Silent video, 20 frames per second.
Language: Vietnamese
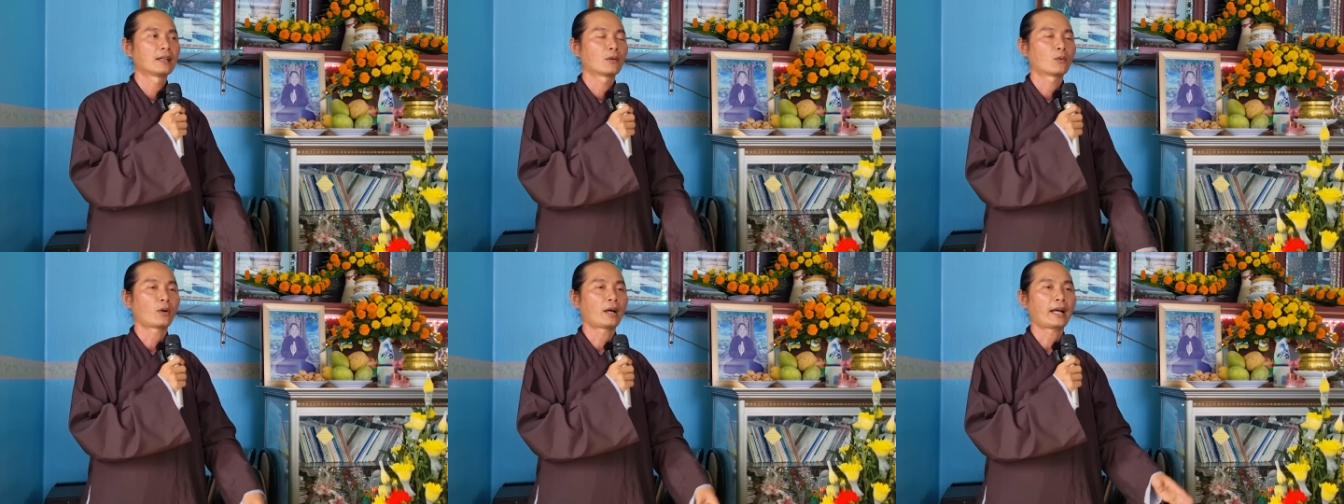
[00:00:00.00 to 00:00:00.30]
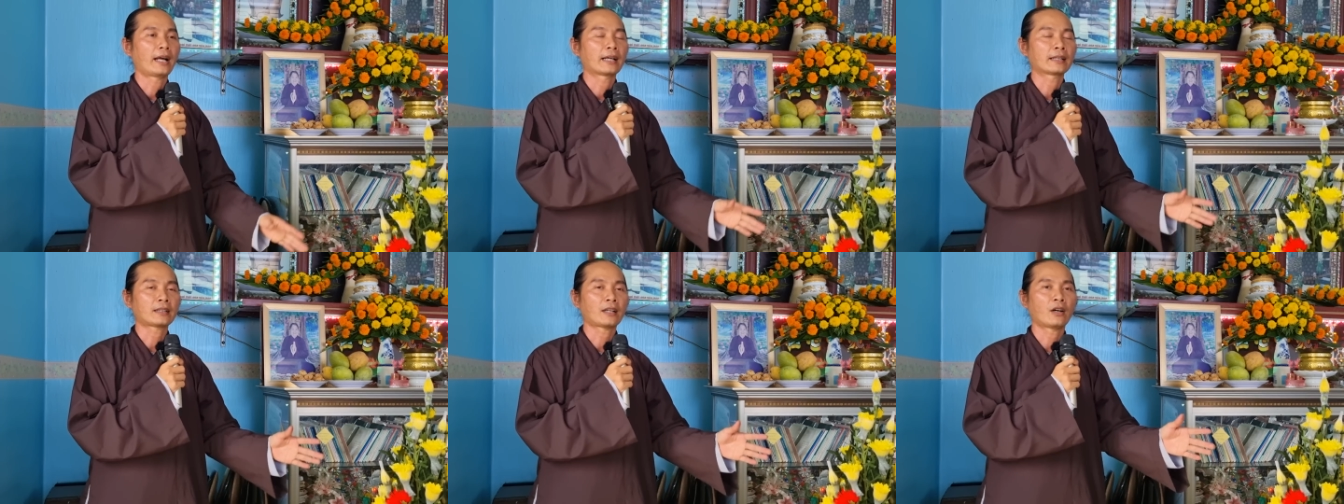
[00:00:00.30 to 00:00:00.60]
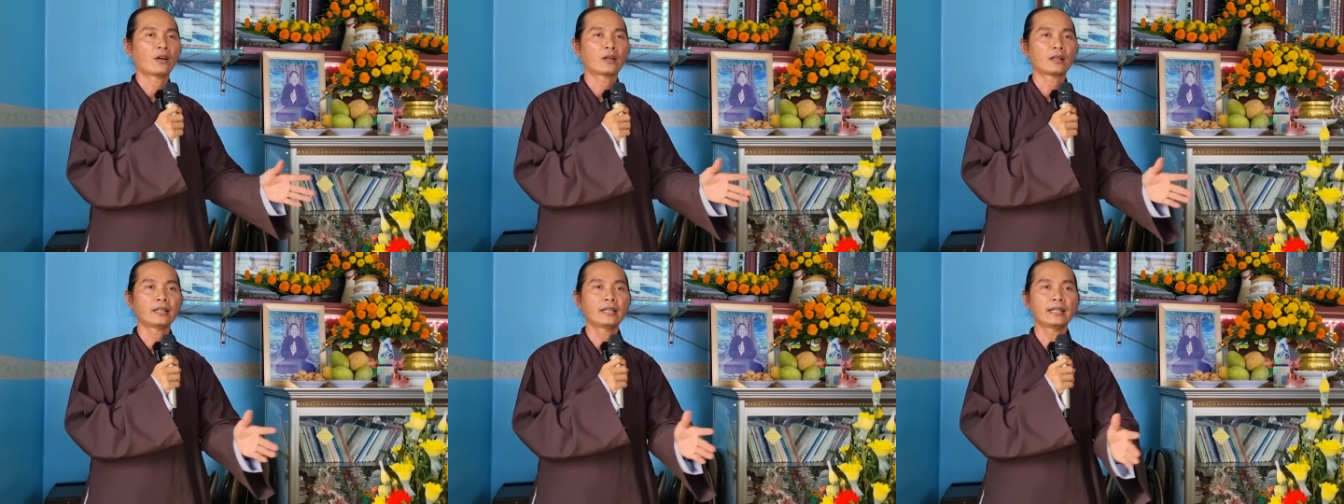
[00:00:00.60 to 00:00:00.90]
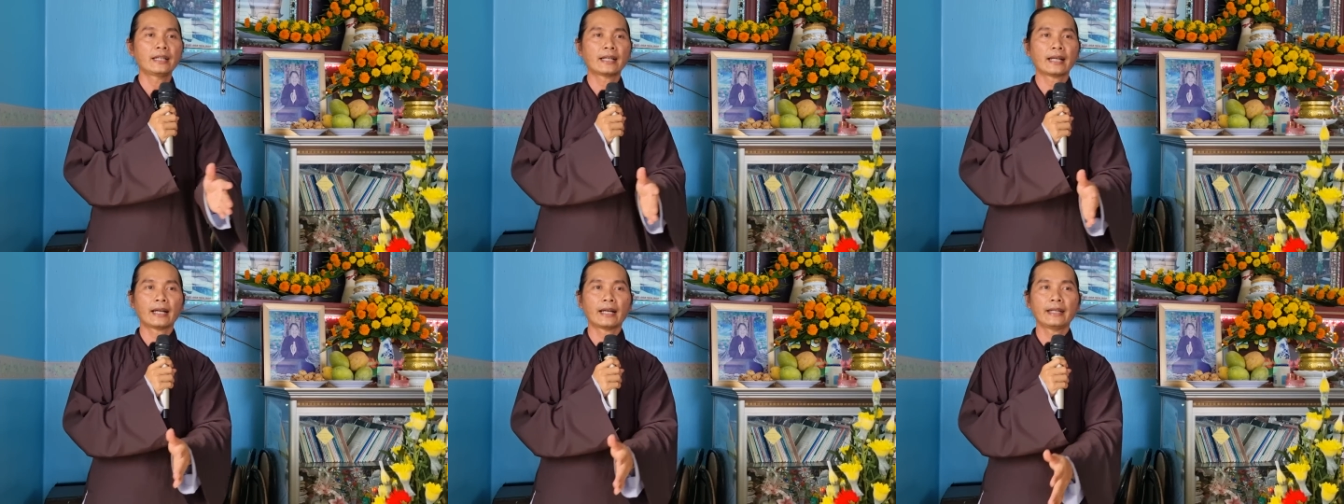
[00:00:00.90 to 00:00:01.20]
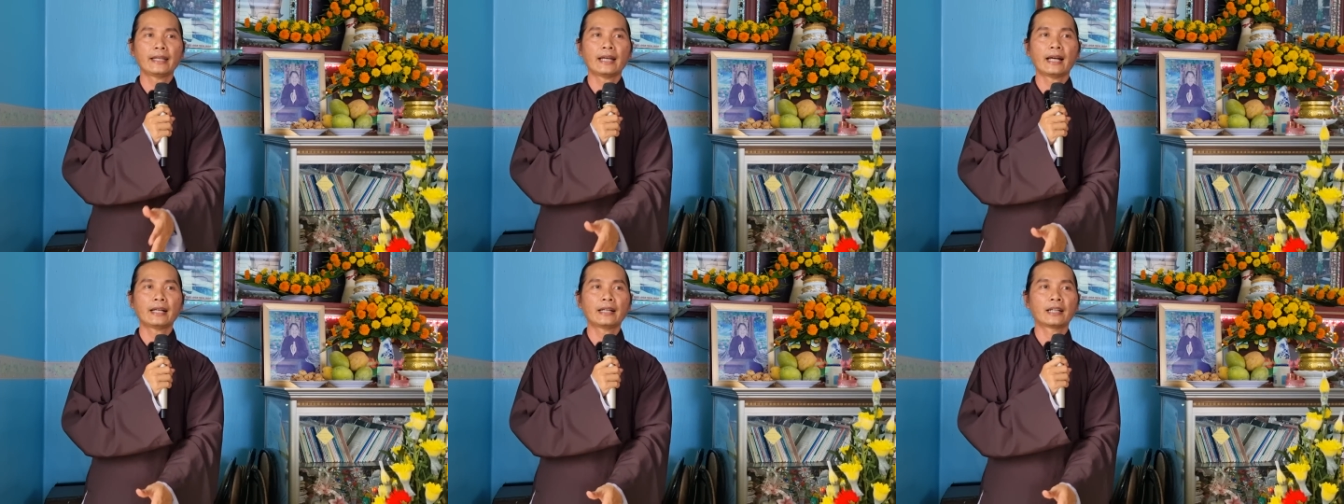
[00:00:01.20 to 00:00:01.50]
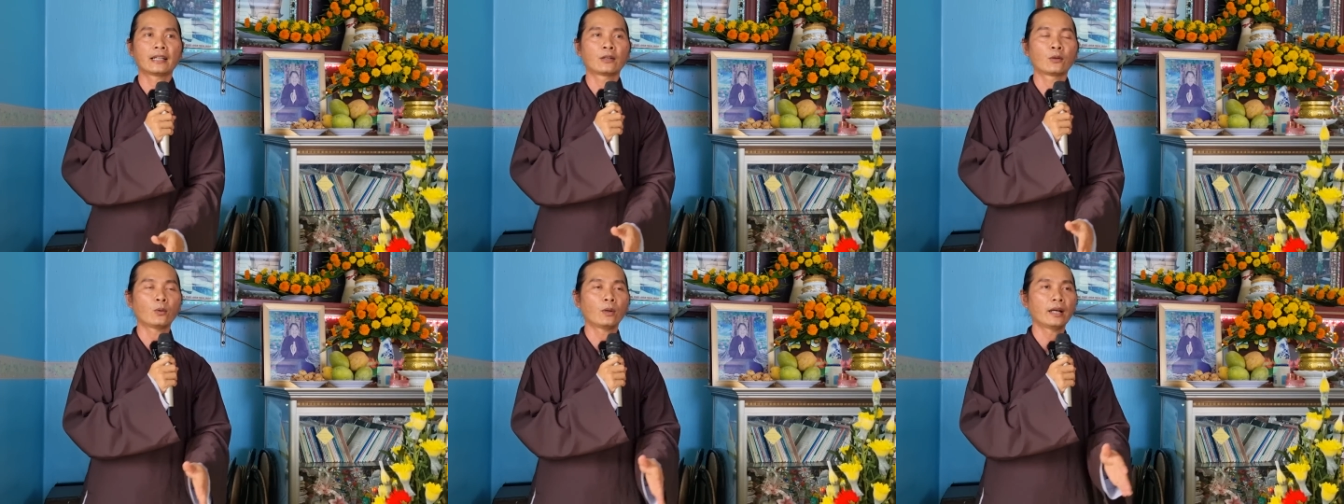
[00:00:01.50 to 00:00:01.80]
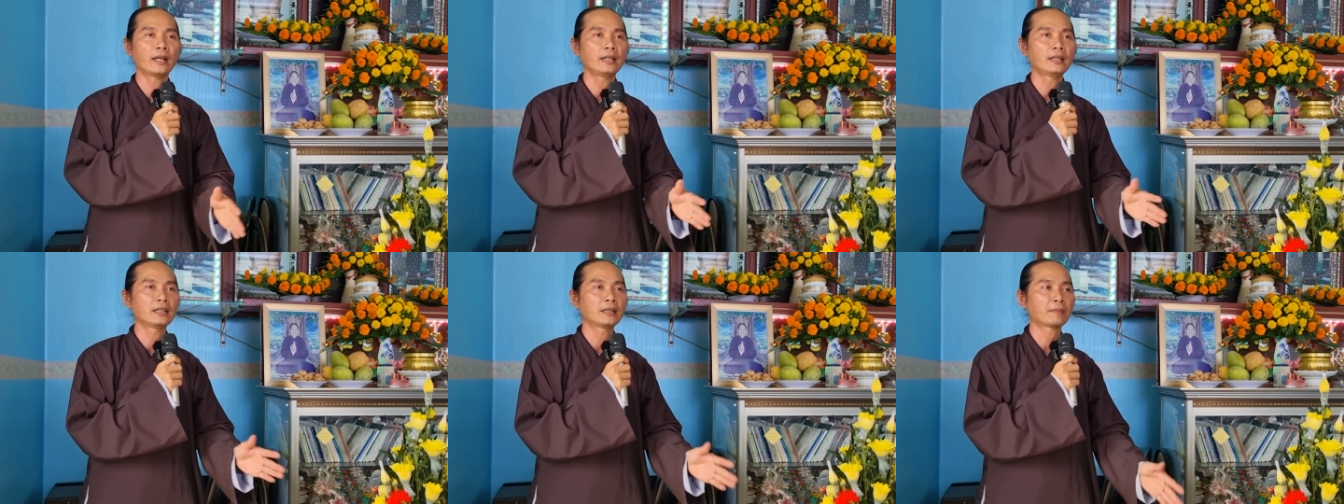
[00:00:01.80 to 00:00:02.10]
Hoàn toàn ly khai gia đình,
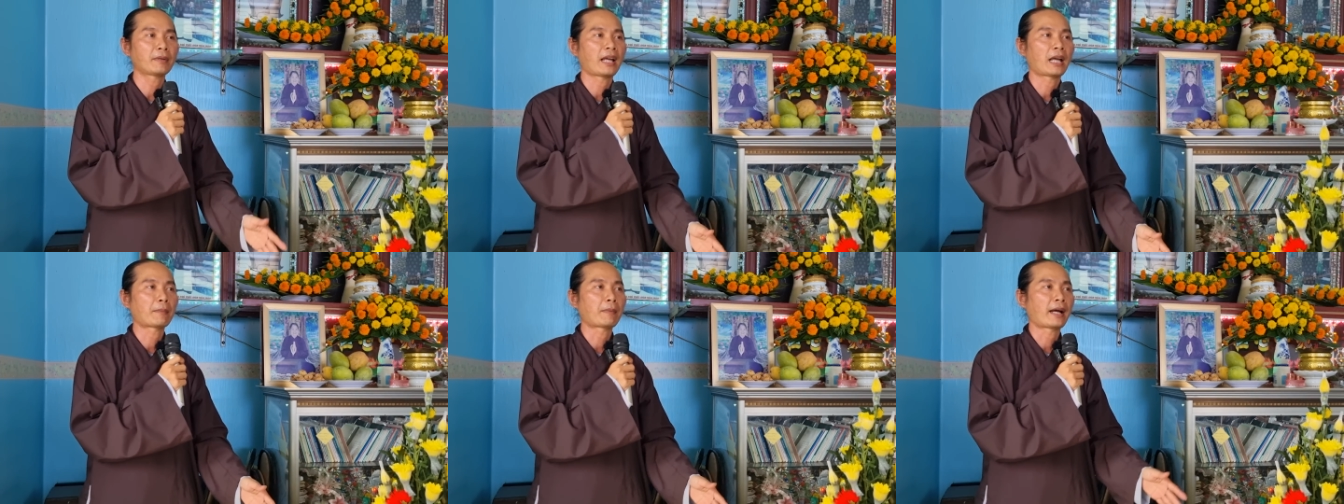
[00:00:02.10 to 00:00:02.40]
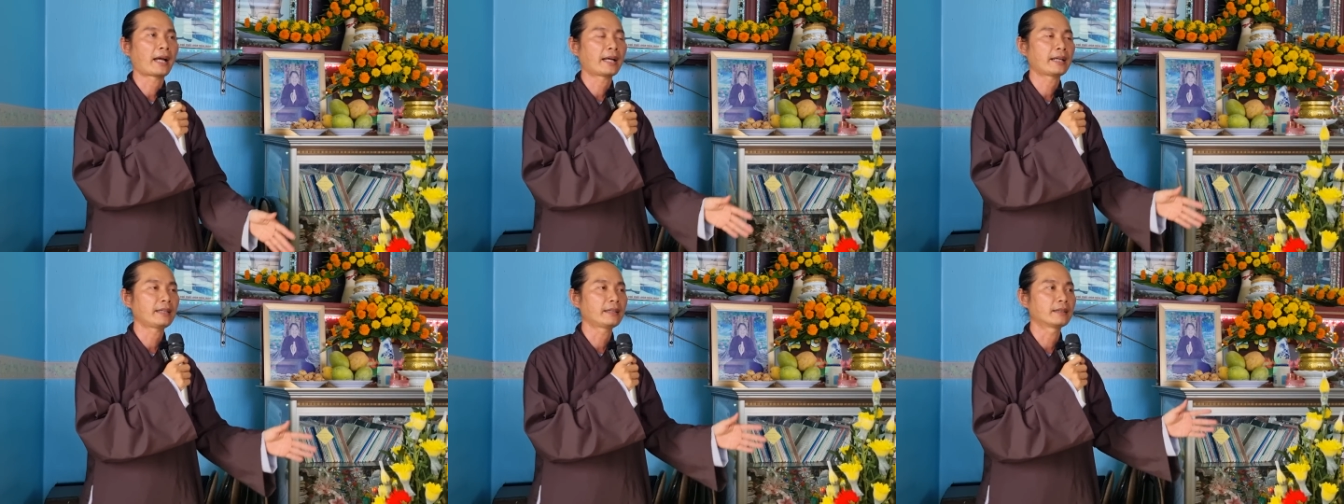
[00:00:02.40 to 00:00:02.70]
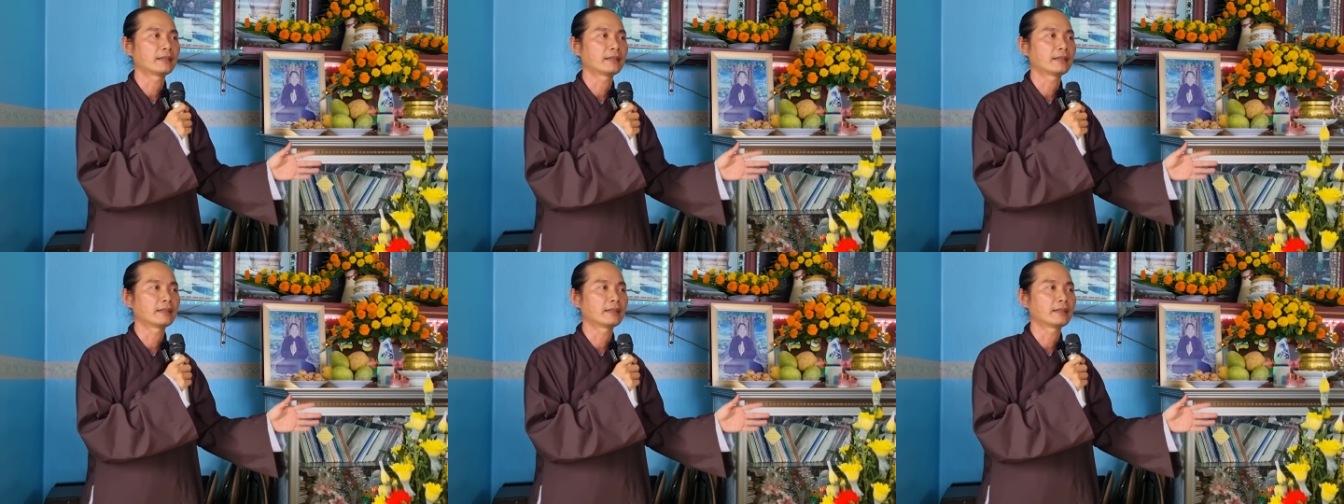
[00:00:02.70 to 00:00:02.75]
quê hương, bè bạn,